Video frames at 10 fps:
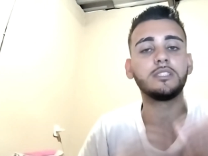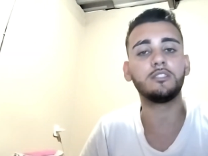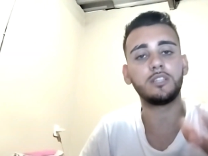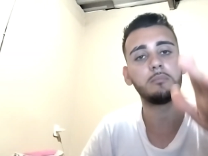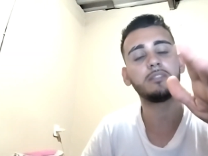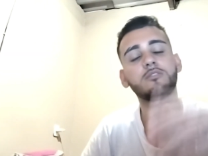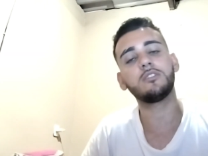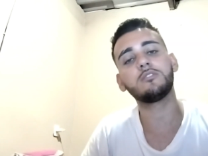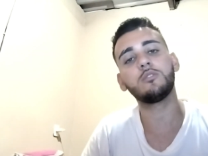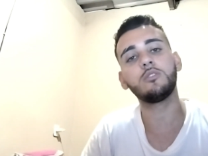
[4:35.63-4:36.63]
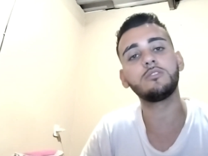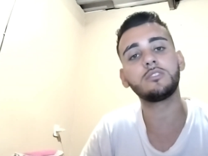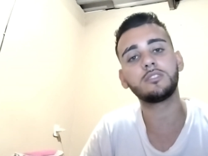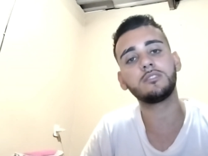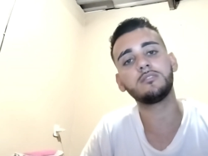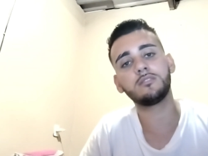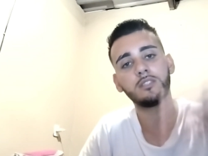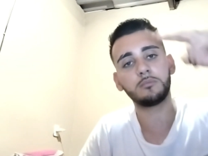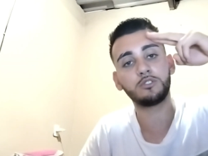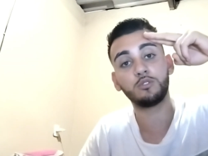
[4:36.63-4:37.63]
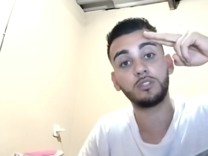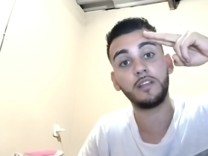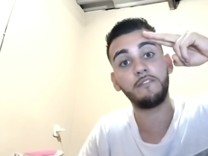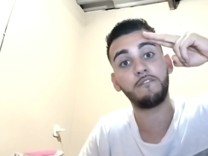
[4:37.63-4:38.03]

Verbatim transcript: que Deus abençoe todos, tamo junto e